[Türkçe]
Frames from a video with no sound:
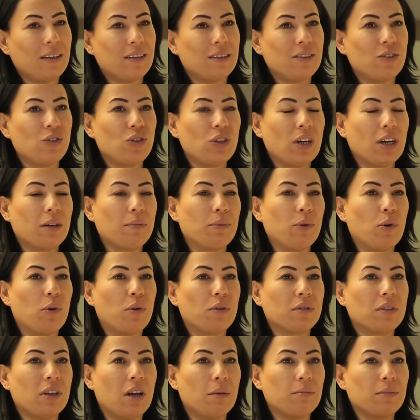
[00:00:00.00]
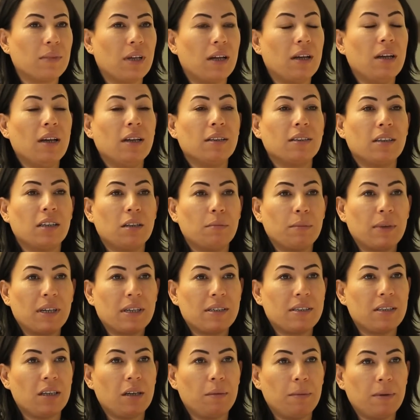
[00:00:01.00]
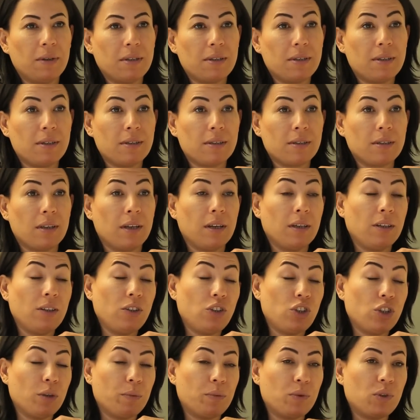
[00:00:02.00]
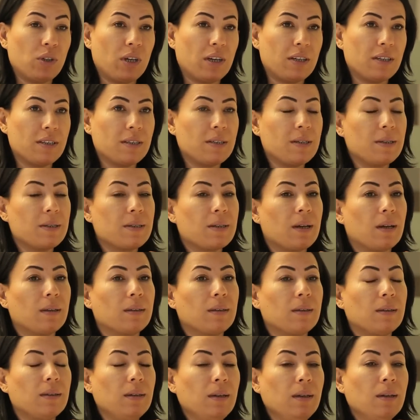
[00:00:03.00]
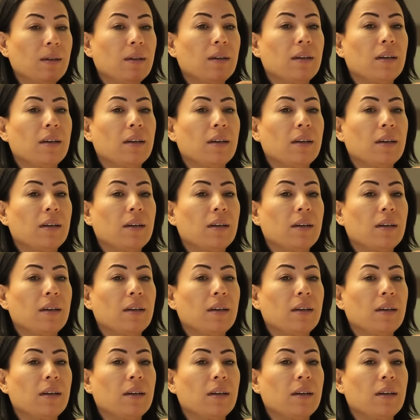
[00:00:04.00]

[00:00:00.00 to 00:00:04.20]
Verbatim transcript: sıcak bir ortamda tanımak isteyebilirsiniz iş yapacağınız insanları.